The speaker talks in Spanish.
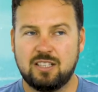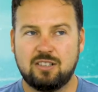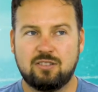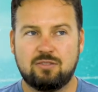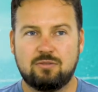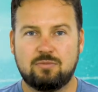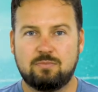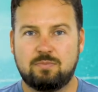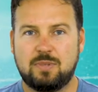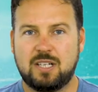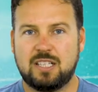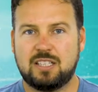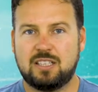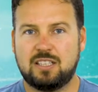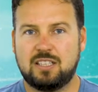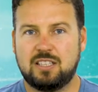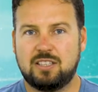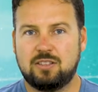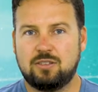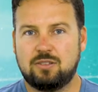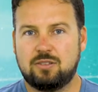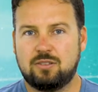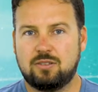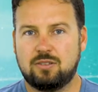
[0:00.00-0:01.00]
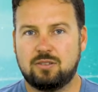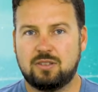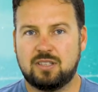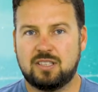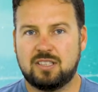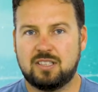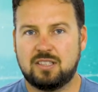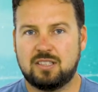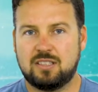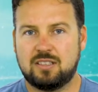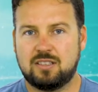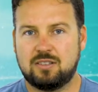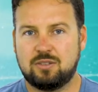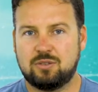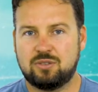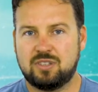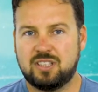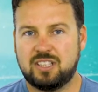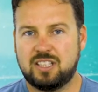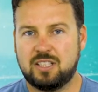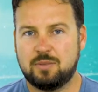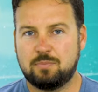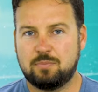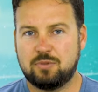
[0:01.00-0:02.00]
un partido de dos
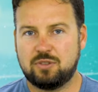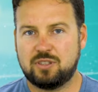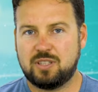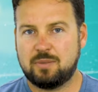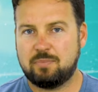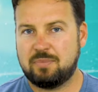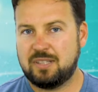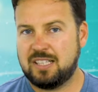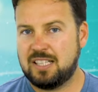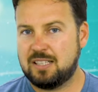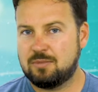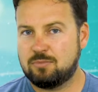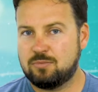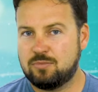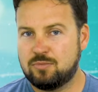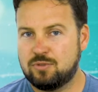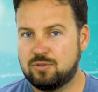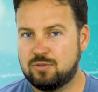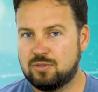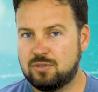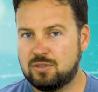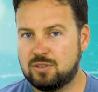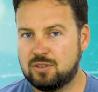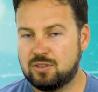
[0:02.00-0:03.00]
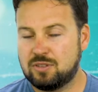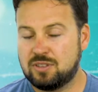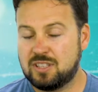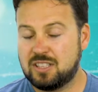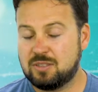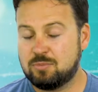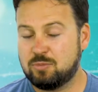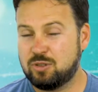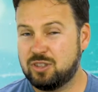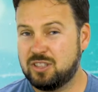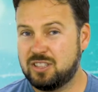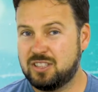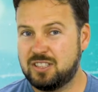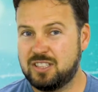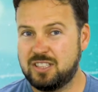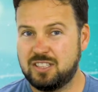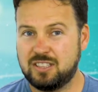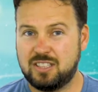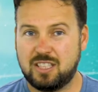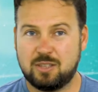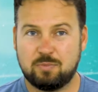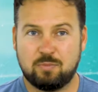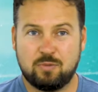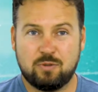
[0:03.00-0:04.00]
equipos que pelean cosas muy
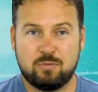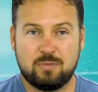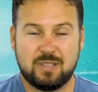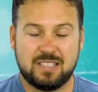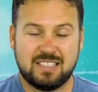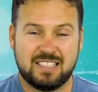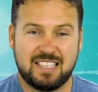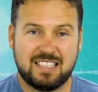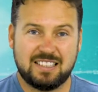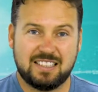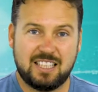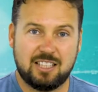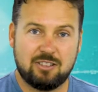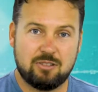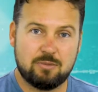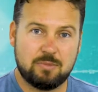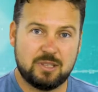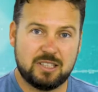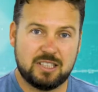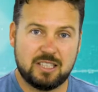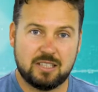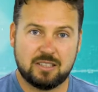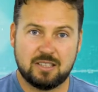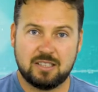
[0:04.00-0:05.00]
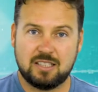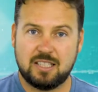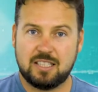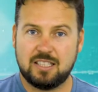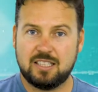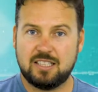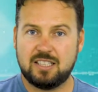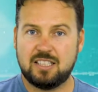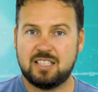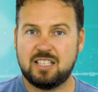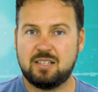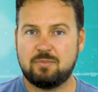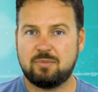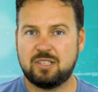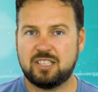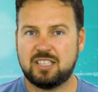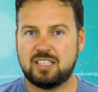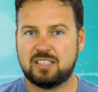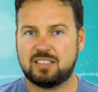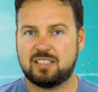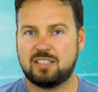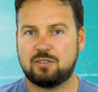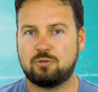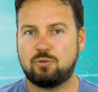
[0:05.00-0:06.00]
distintas, Pumas tratando de meterse en la liguilla
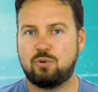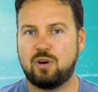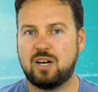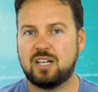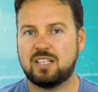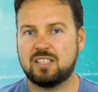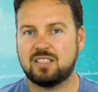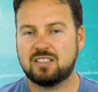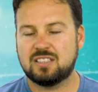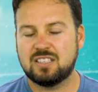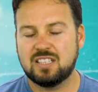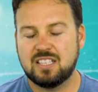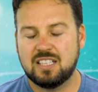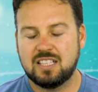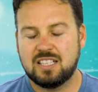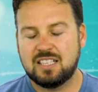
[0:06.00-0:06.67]
mientras que Juárez